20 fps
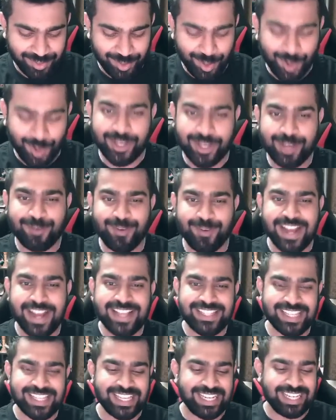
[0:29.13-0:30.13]
ஓகே
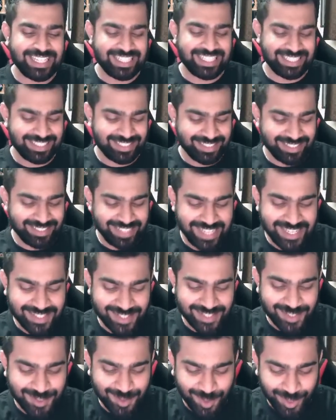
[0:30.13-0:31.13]
ஃபைசல்
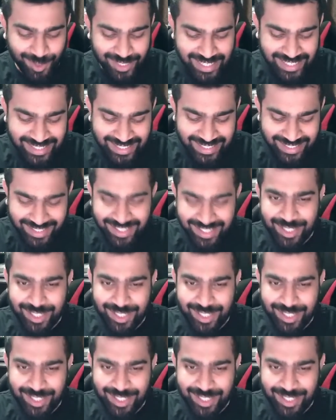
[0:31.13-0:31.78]
எஸ் சொல்றாரு